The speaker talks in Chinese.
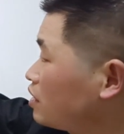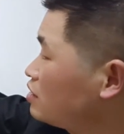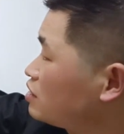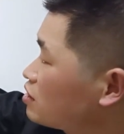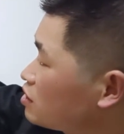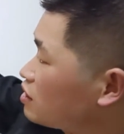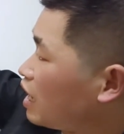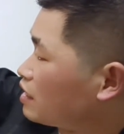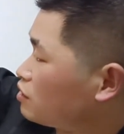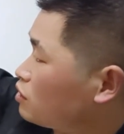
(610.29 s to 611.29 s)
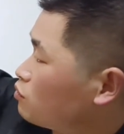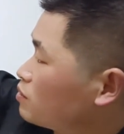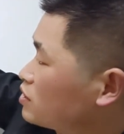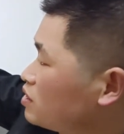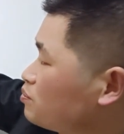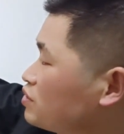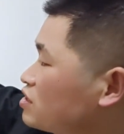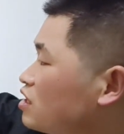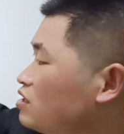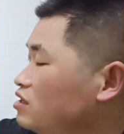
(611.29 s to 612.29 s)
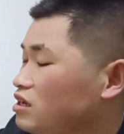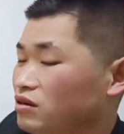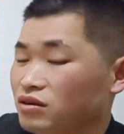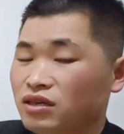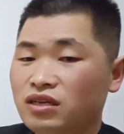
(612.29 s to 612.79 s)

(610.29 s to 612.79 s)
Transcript: 那你这里打掉它，我这里不撑掉，